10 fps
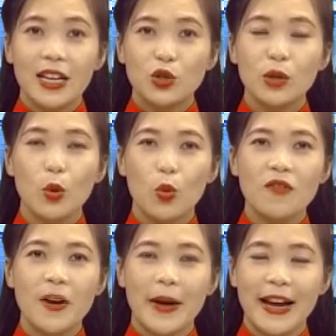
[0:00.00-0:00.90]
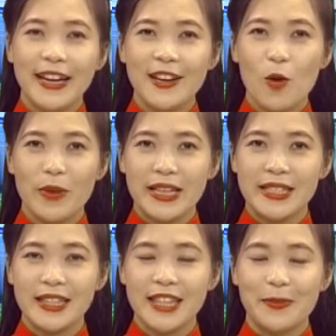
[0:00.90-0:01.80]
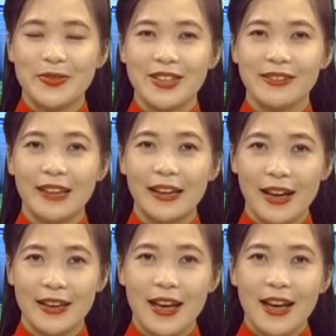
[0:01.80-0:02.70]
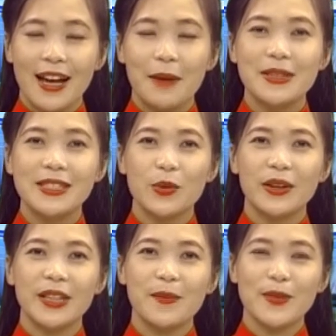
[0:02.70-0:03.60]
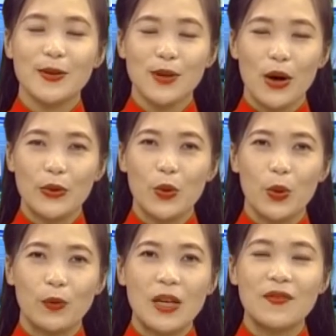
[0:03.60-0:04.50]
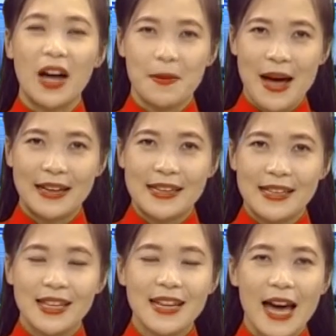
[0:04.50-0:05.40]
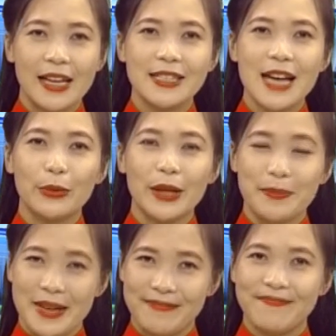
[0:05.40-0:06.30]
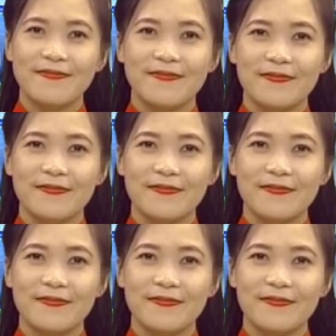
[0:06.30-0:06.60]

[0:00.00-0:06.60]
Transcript: Chuyên mục Quốc phòng an ninh hôm nay xin tạm dừng tại đây. Cảm ơn sự quan tâm theo dõi của quý vị và các bạn. Thân ái chào tạm biệt.